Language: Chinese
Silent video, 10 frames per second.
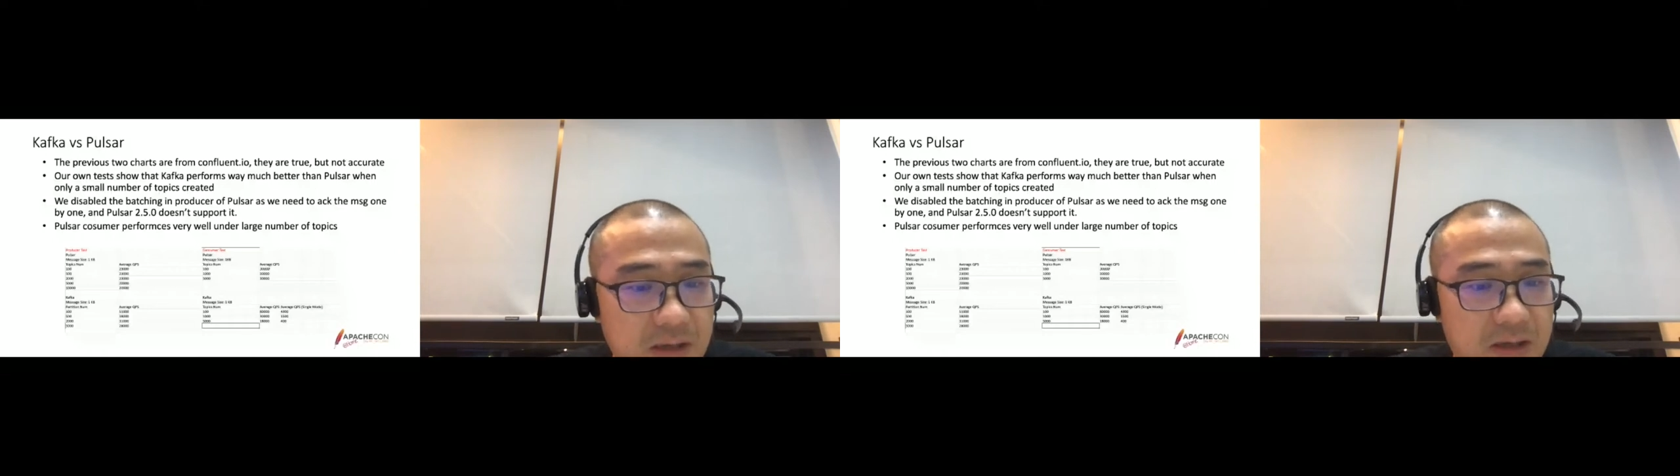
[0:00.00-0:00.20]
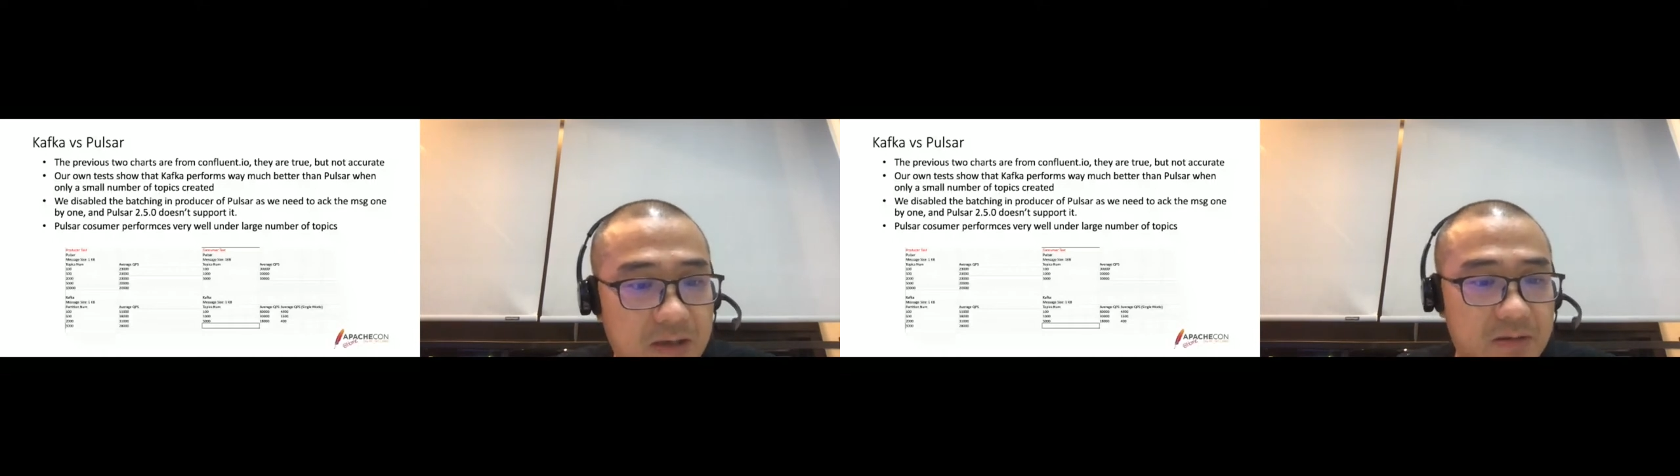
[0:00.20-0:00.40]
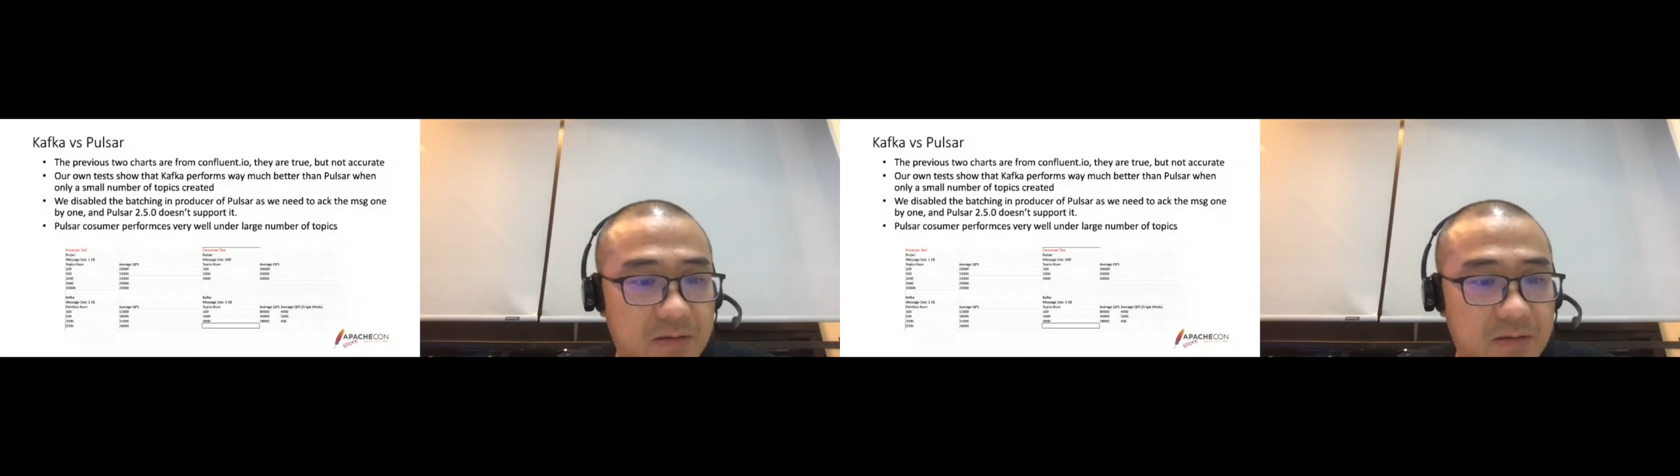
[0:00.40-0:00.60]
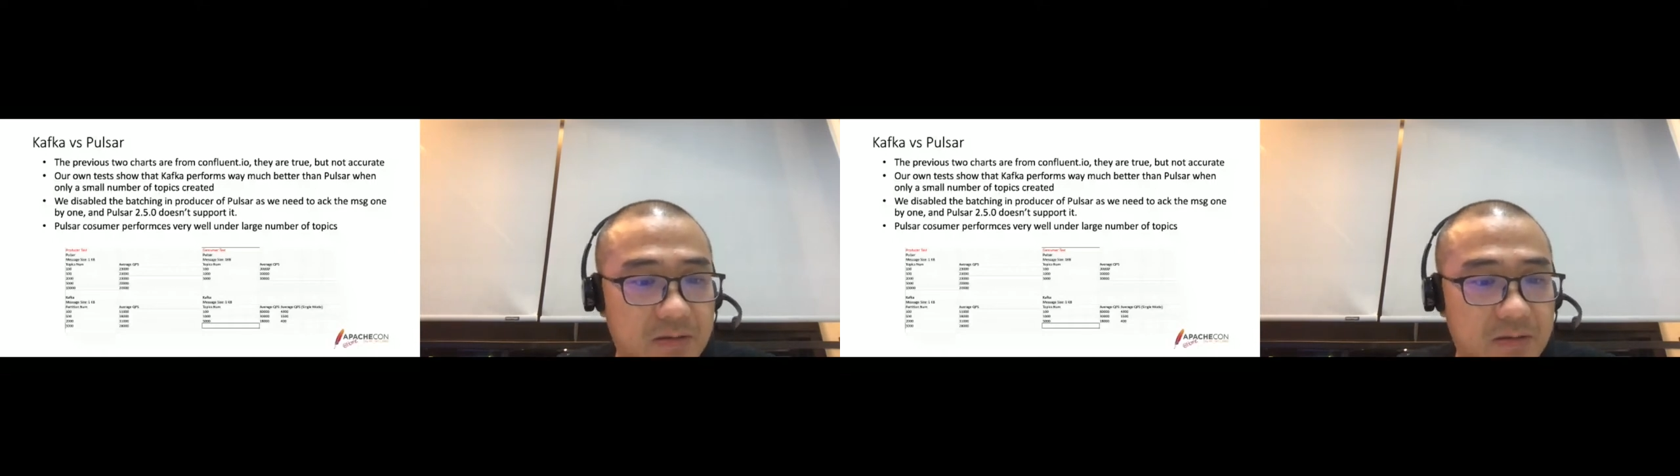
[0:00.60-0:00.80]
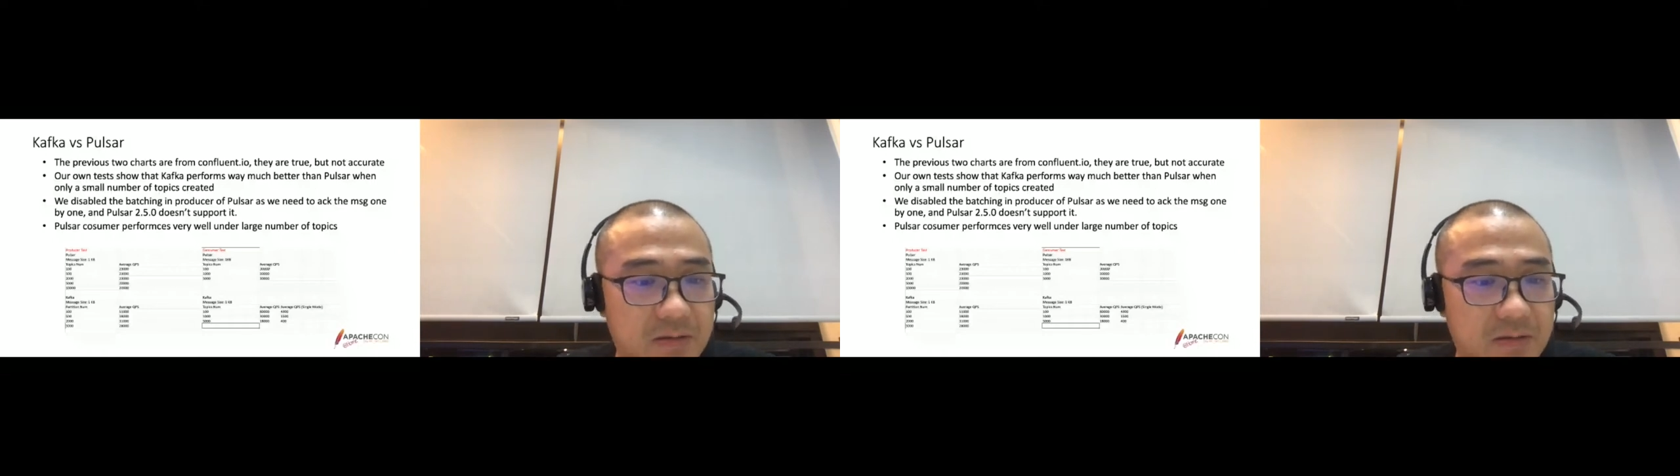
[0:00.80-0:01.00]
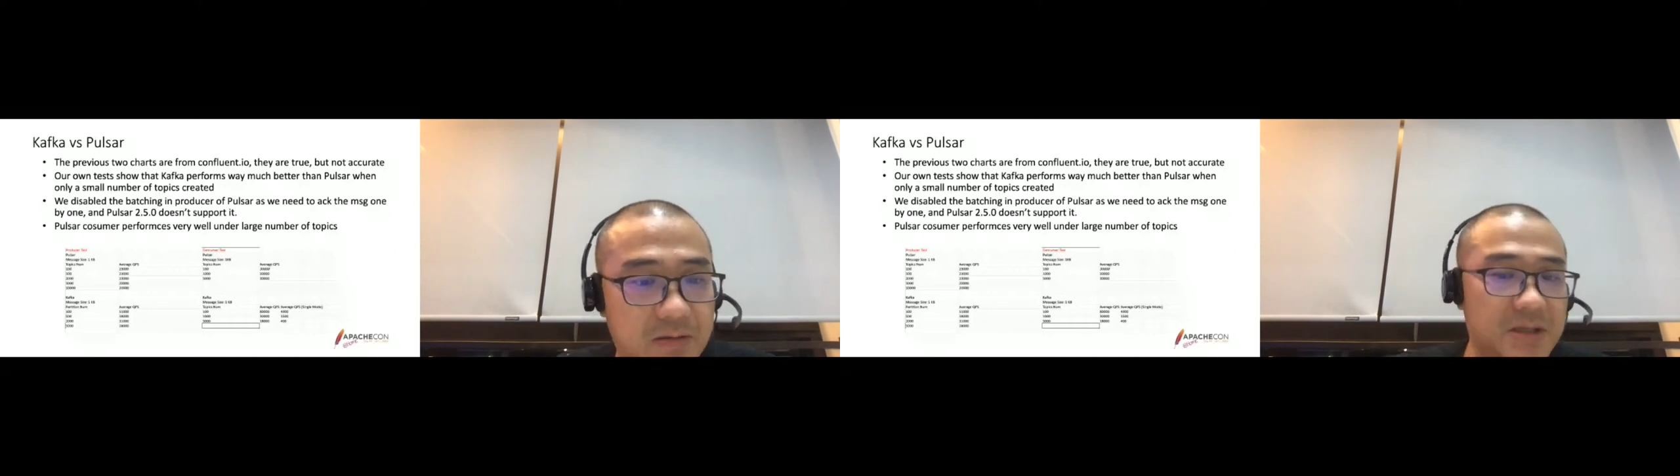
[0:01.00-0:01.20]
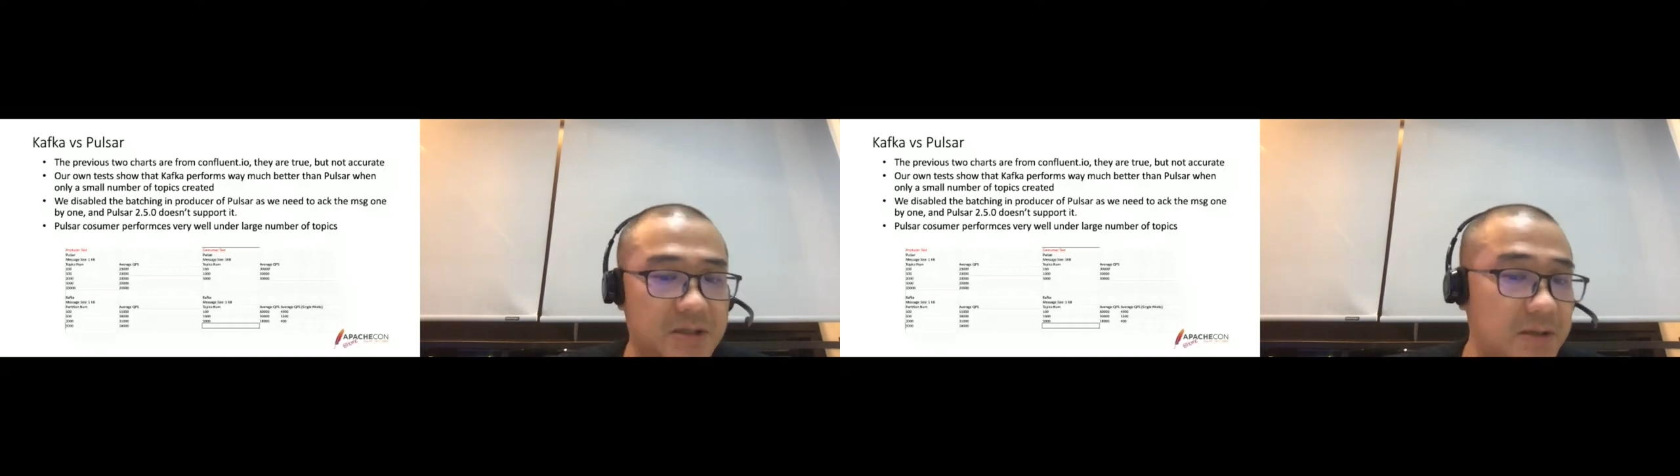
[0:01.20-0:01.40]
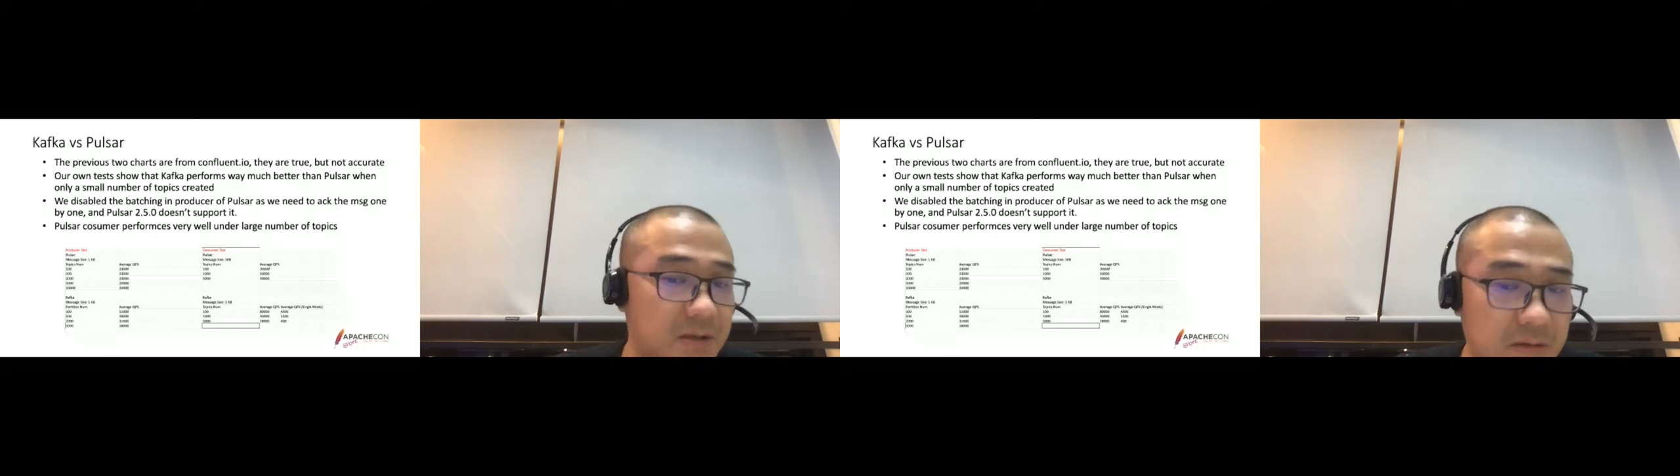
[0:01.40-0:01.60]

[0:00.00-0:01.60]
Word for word: 大的呃下降的，